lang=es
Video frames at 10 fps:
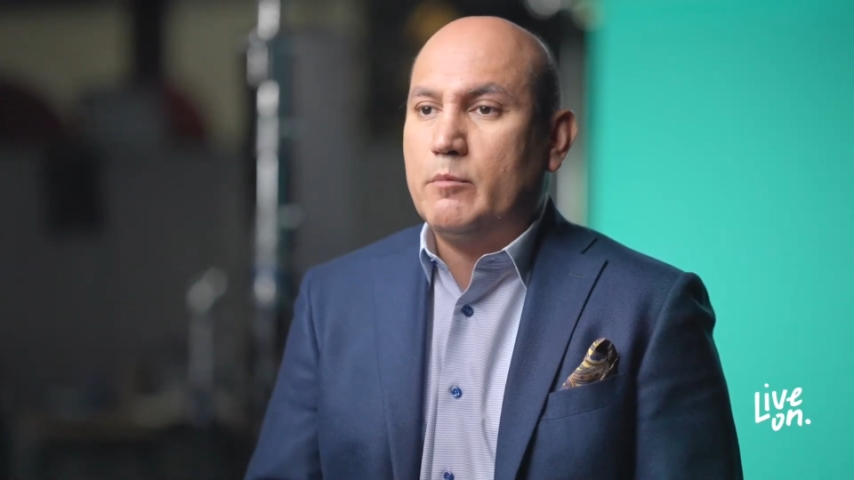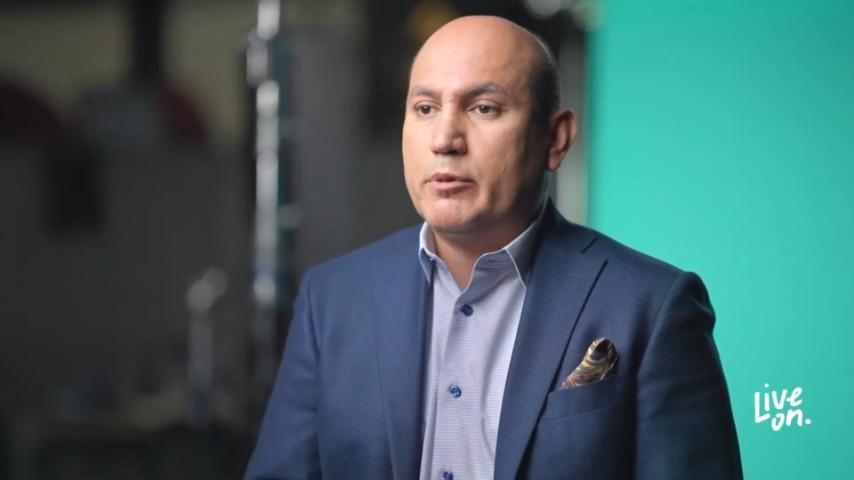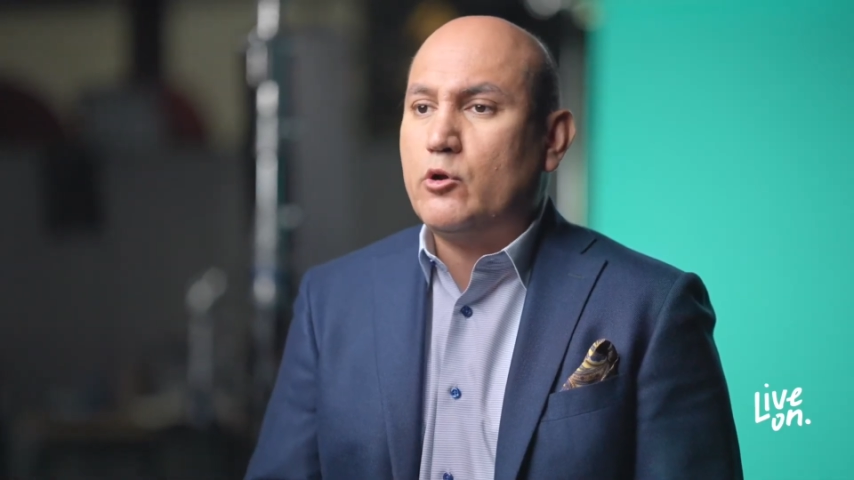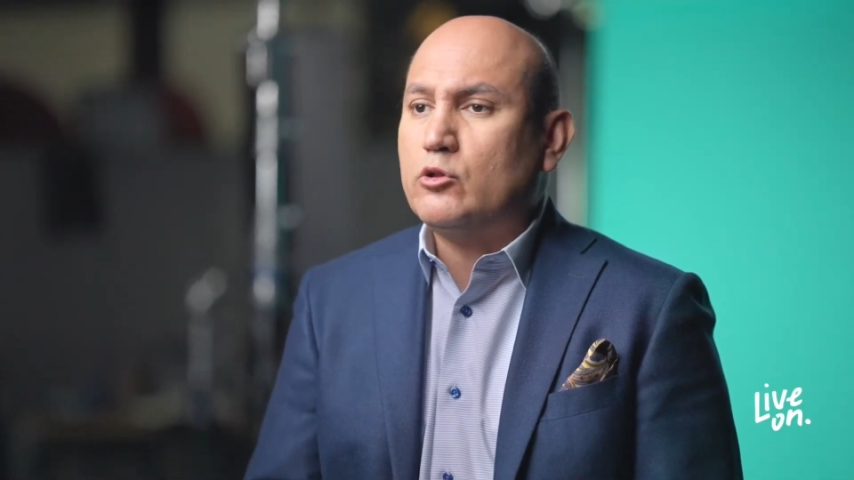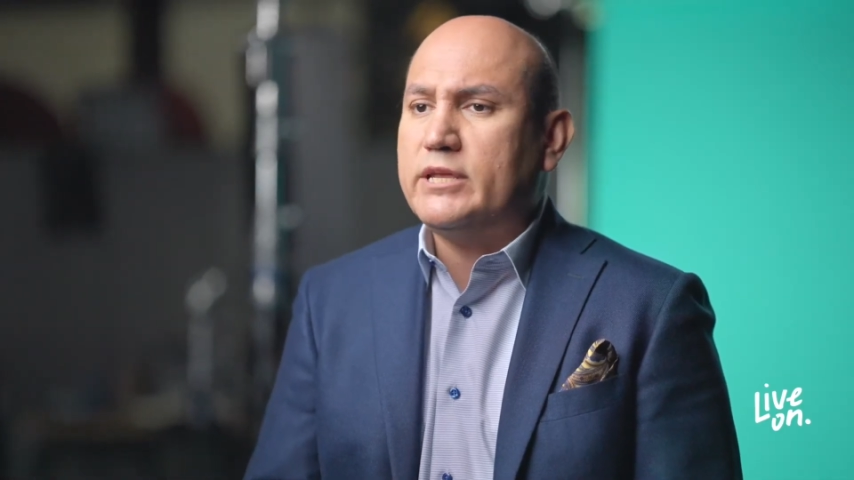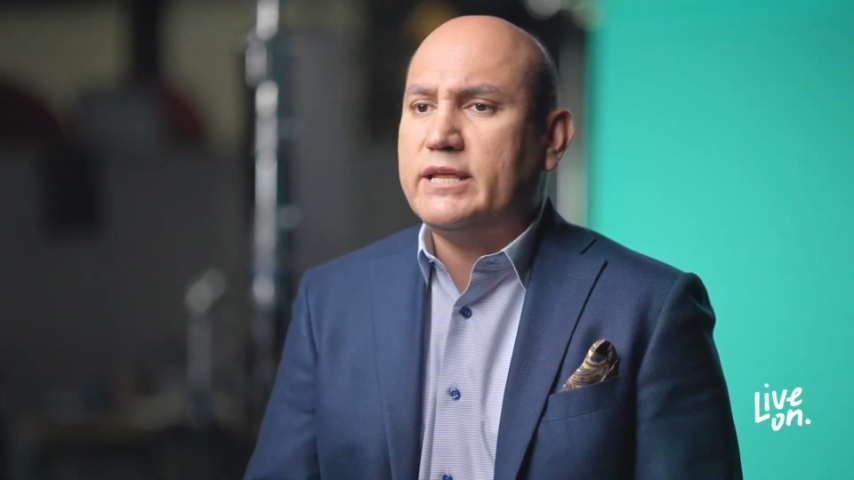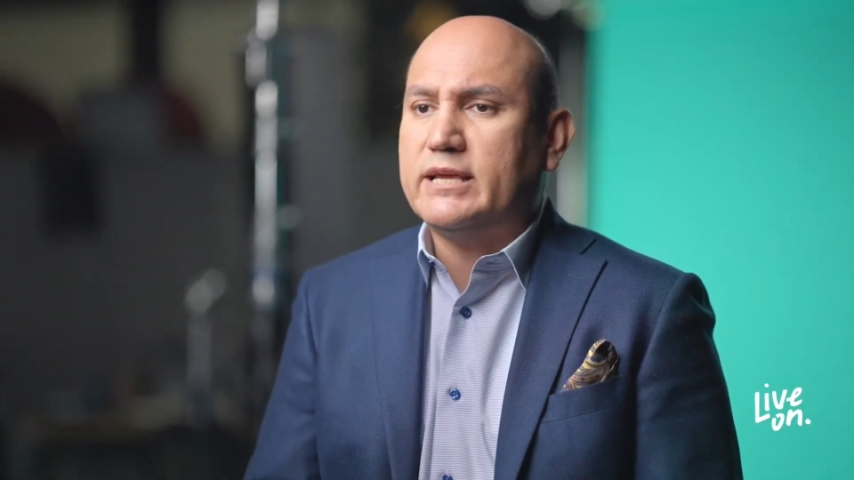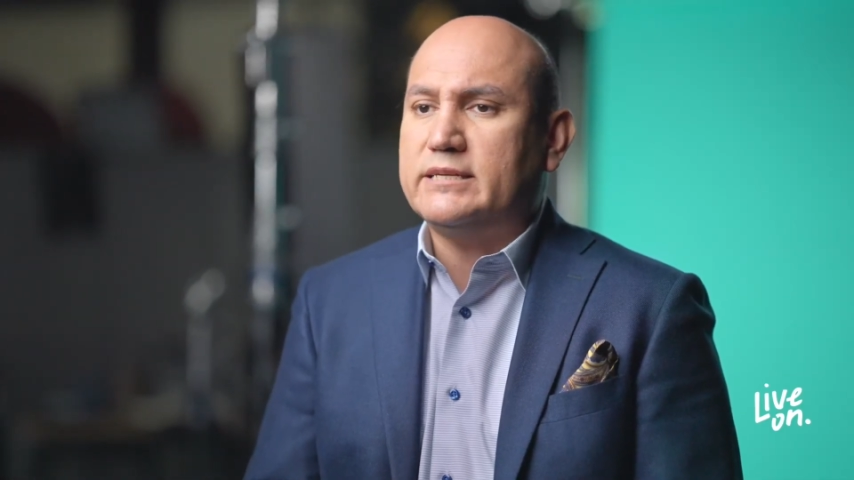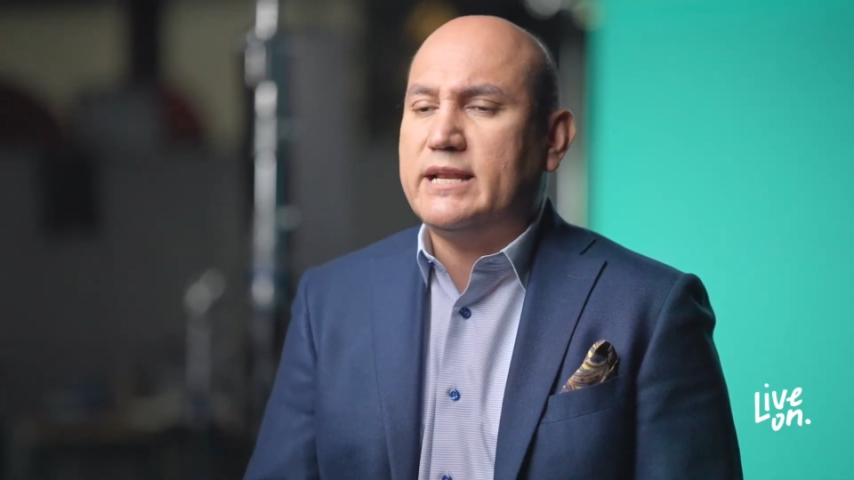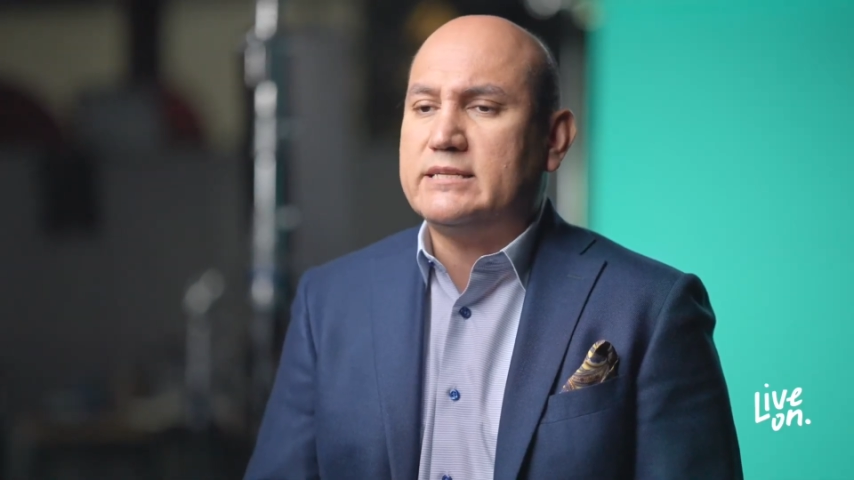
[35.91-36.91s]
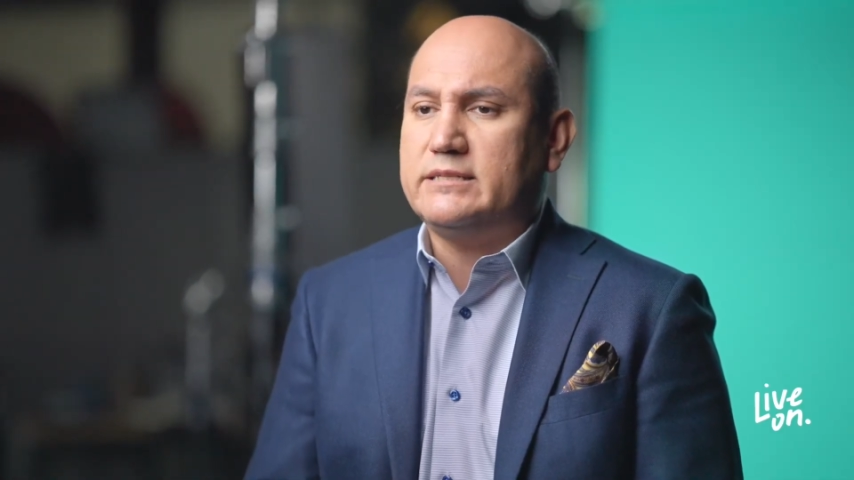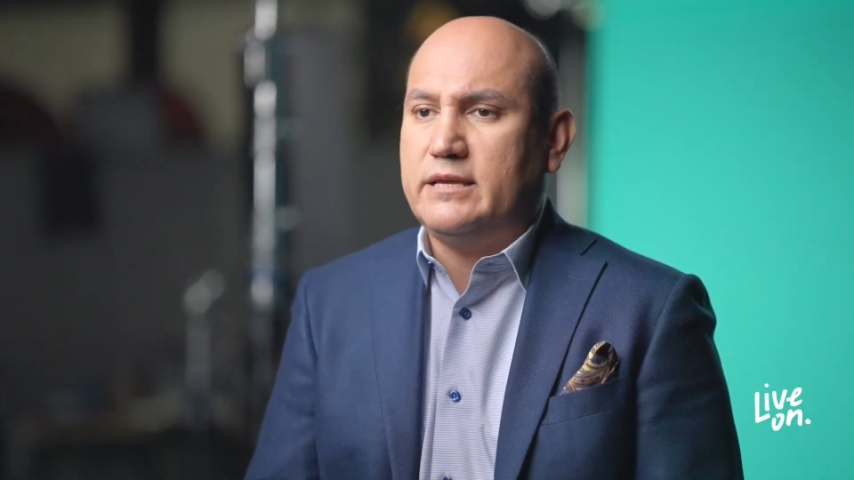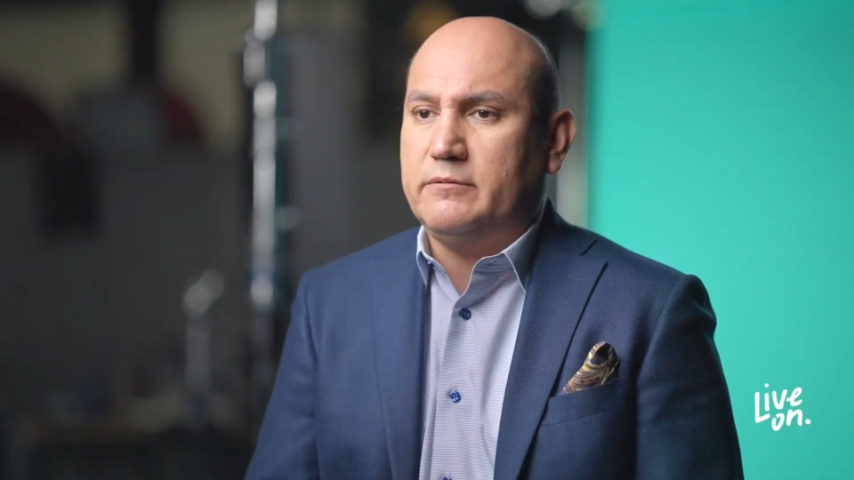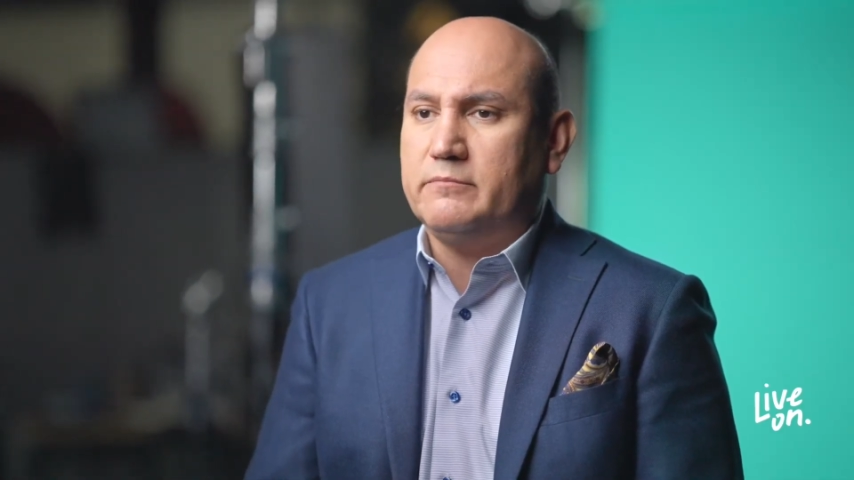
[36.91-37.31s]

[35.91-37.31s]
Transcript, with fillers: pero no tiene que ser así.